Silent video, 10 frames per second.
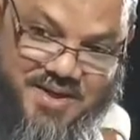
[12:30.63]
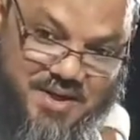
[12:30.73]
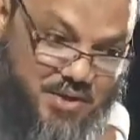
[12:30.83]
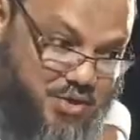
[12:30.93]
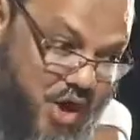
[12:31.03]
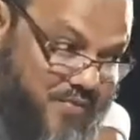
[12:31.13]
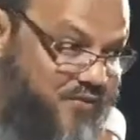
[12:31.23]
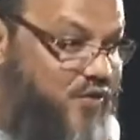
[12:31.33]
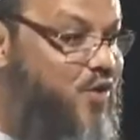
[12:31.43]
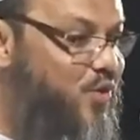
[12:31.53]
কিন্তু সবই
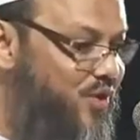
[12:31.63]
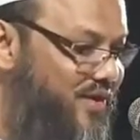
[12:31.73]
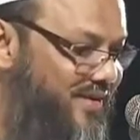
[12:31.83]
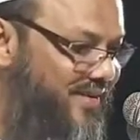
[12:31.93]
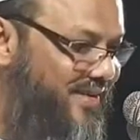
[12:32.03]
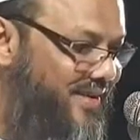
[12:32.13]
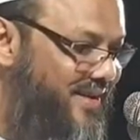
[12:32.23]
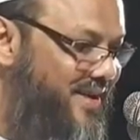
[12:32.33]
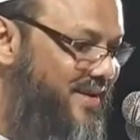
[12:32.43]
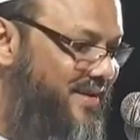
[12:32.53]
ফুল
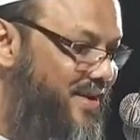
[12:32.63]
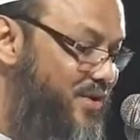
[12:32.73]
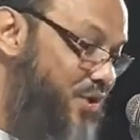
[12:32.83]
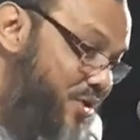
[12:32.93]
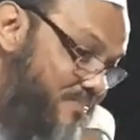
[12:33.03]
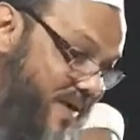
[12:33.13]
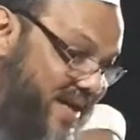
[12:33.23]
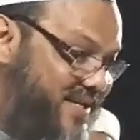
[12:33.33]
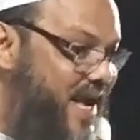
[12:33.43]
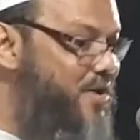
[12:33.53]
যখন
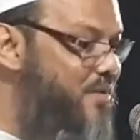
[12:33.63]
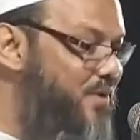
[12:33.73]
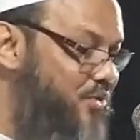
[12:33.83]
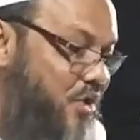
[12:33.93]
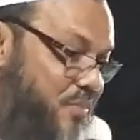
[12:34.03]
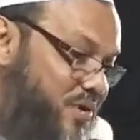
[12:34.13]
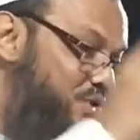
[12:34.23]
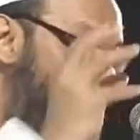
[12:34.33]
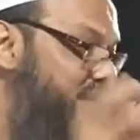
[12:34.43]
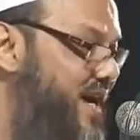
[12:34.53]
ব্যাখ্যা করবো তখন বলো
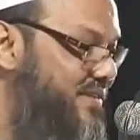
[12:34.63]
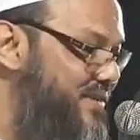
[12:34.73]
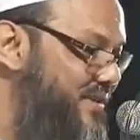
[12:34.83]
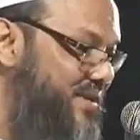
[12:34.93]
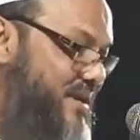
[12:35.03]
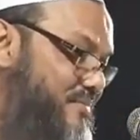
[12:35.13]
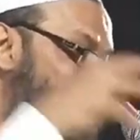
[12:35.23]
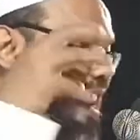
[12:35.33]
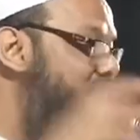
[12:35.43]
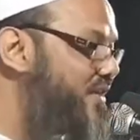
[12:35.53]
শরীয়ত
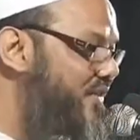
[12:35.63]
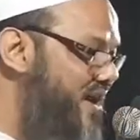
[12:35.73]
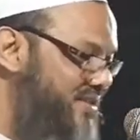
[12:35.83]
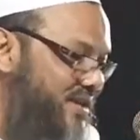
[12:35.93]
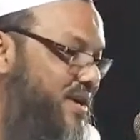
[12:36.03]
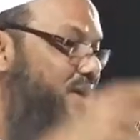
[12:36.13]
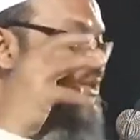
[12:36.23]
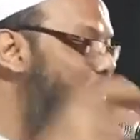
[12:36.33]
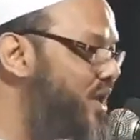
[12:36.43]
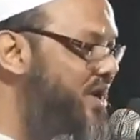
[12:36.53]
মারেফত
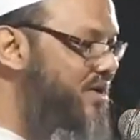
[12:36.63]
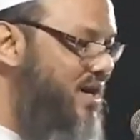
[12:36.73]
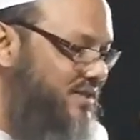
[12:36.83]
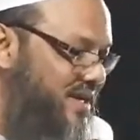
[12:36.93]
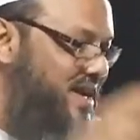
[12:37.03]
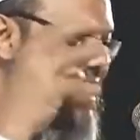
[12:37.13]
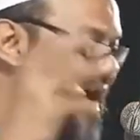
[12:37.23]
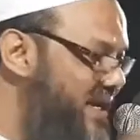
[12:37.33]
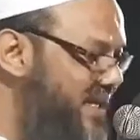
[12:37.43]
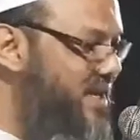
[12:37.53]
তরিকত
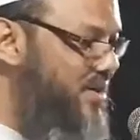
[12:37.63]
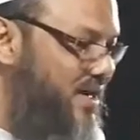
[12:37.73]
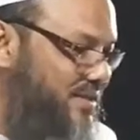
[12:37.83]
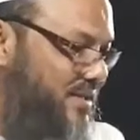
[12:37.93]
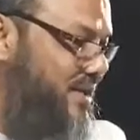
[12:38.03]
হাকিকত